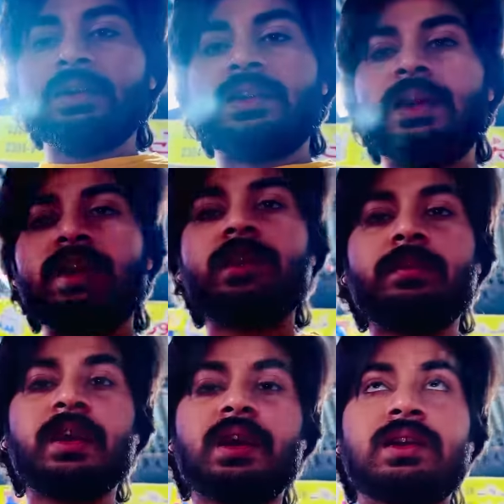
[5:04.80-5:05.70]
चले जी अब
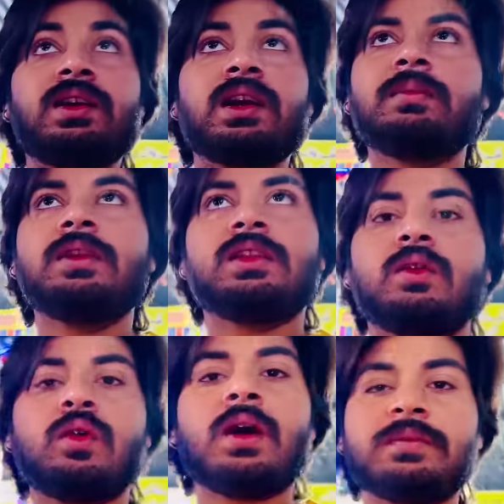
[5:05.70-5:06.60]
मैं घर जाके मिलता
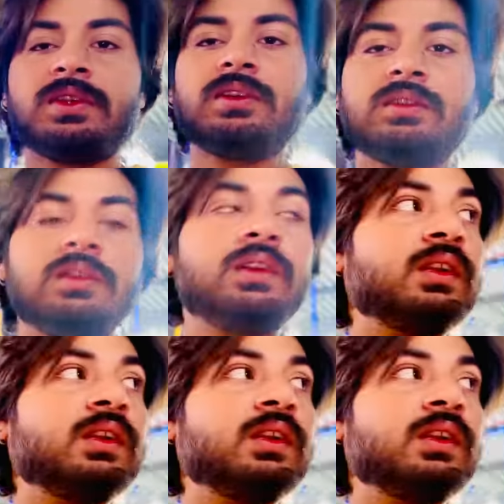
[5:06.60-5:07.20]
हूँ आपसे